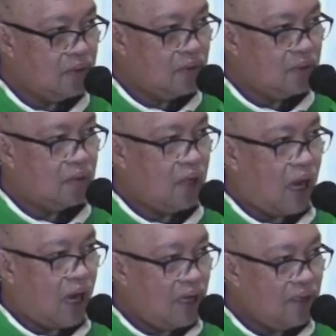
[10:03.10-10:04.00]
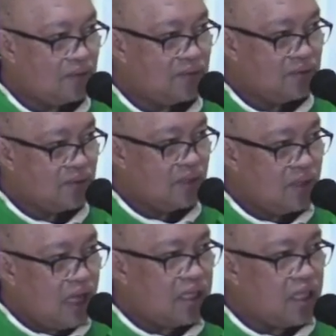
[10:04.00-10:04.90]
Ha?
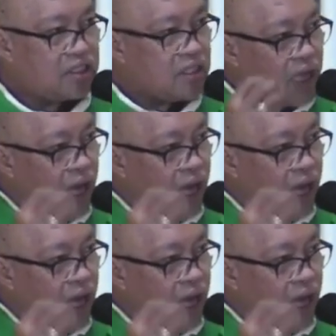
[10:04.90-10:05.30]
It is not